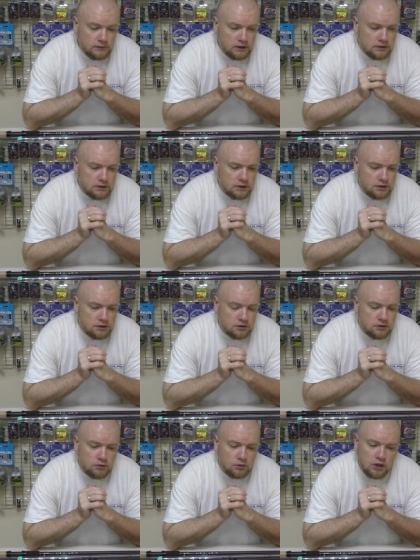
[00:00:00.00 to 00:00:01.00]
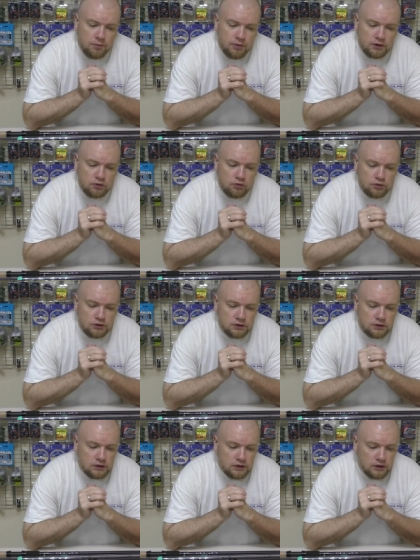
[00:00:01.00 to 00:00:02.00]
Значит, сюда
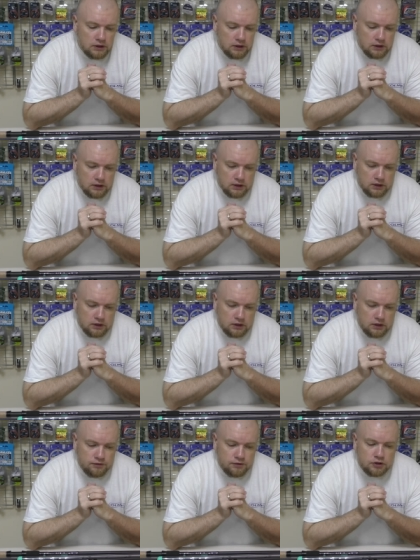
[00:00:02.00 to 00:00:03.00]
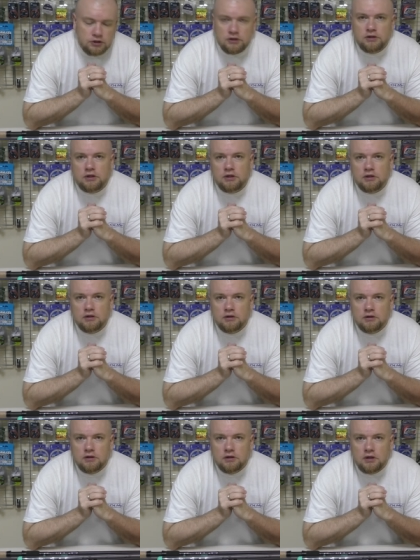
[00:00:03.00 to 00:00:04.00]
подходят а, вершинки
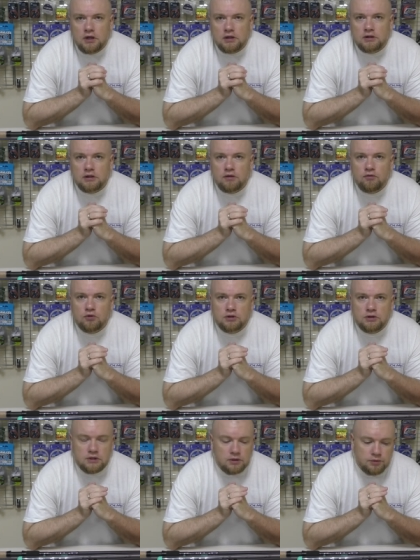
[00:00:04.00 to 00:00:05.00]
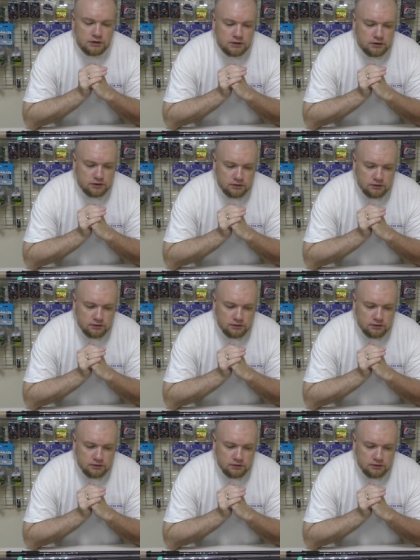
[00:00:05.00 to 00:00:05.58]
от того же Земекса,